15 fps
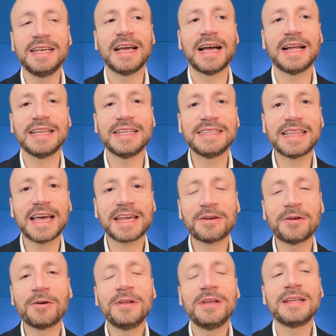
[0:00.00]

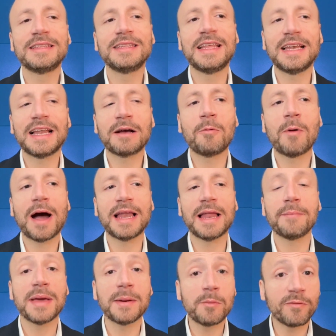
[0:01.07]
all'interno della quale
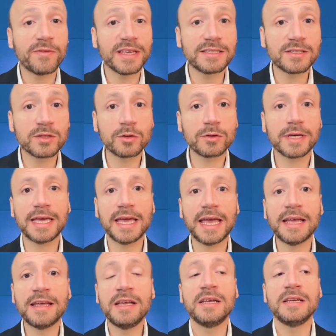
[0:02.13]
abbiamo visto
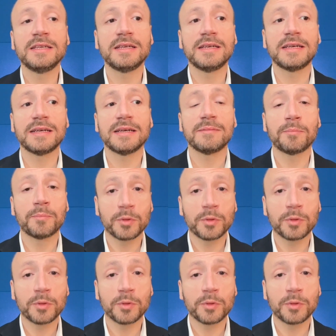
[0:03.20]
che eh,